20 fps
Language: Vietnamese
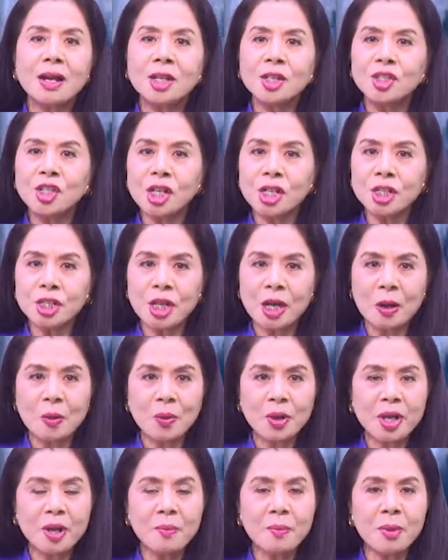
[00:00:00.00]
Trân
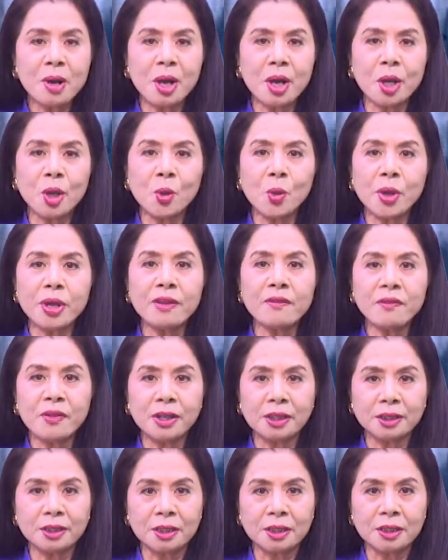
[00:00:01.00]
trọng kính mời quý
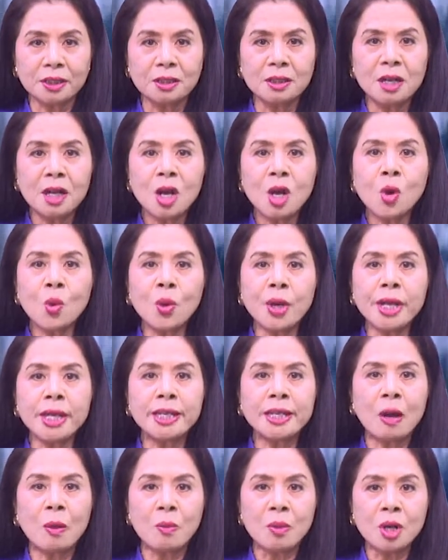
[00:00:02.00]
Phật tử,
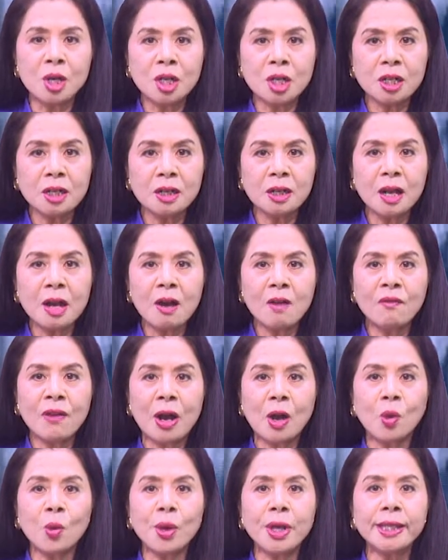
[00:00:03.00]
quý đồng hương
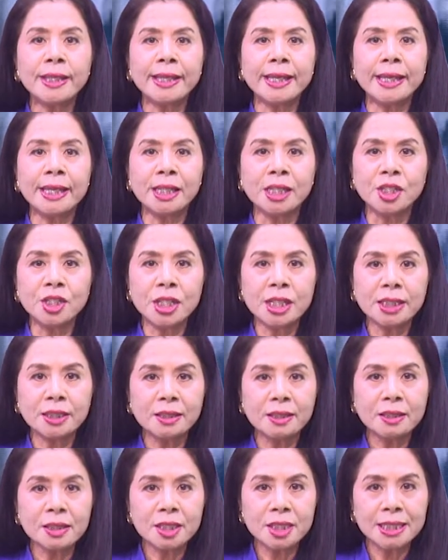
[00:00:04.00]
và quý thiện tri
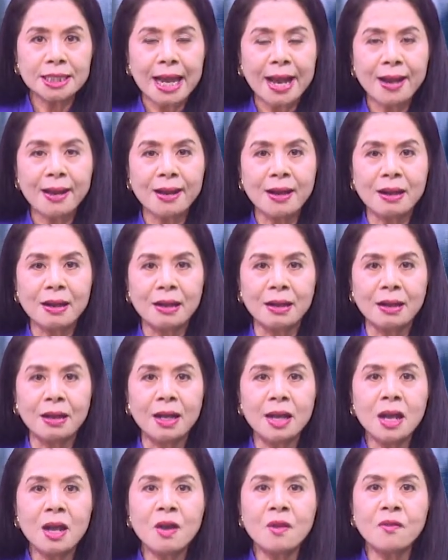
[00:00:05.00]
thức xa gần
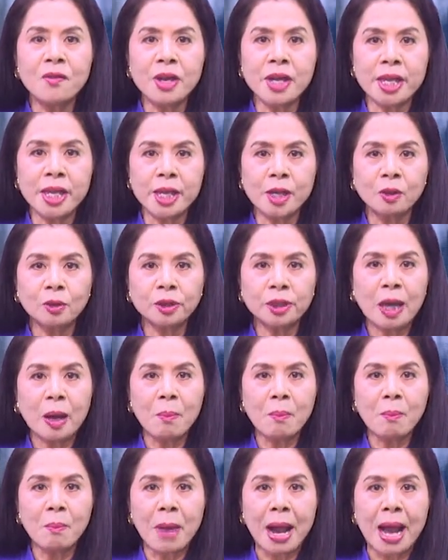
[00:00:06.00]
vì hiếu
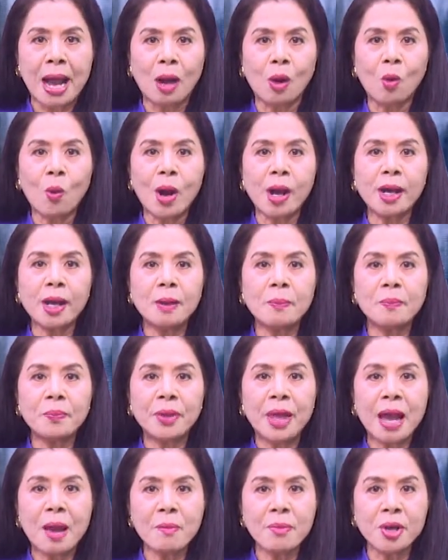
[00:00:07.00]
tâm mà quan lâm
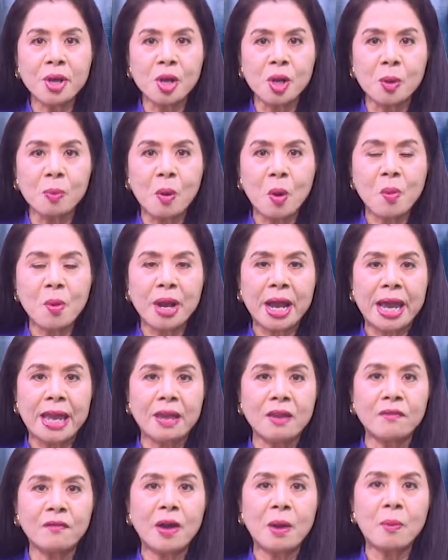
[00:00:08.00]
tham dự bốn
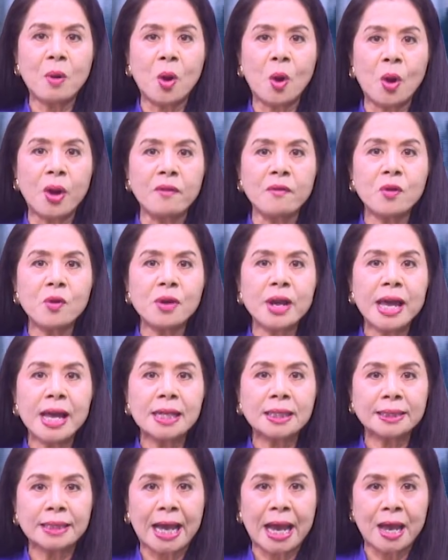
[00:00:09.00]
ngày Pháp hội Vu
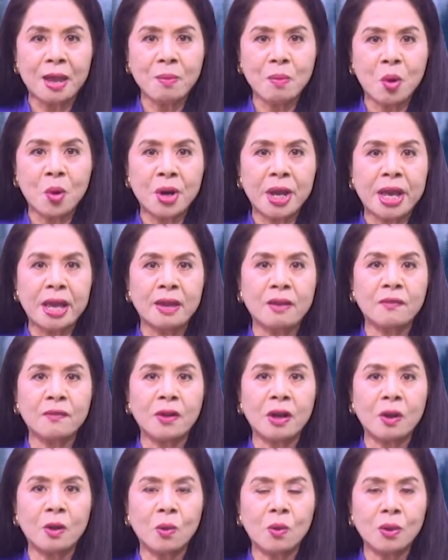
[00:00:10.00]
Lan tại Bồ Đề
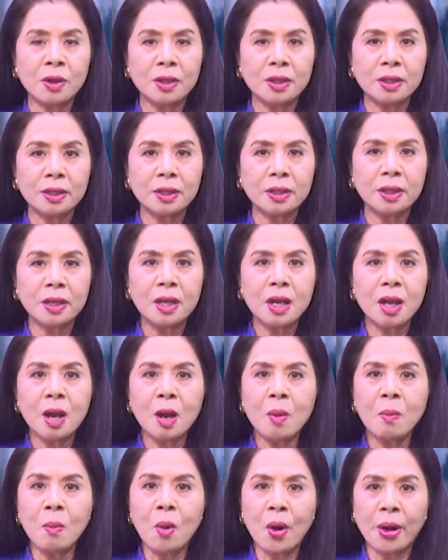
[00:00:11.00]
Phật Quốc.
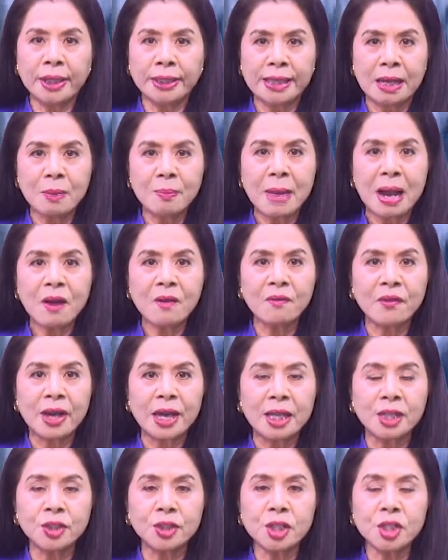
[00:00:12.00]
Mọi thắc mắc
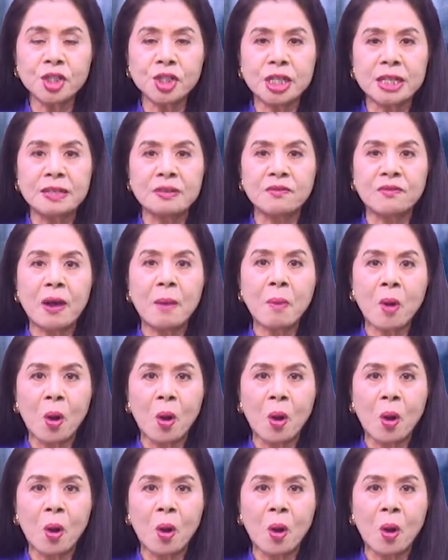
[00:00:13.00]
về chương trình Pháp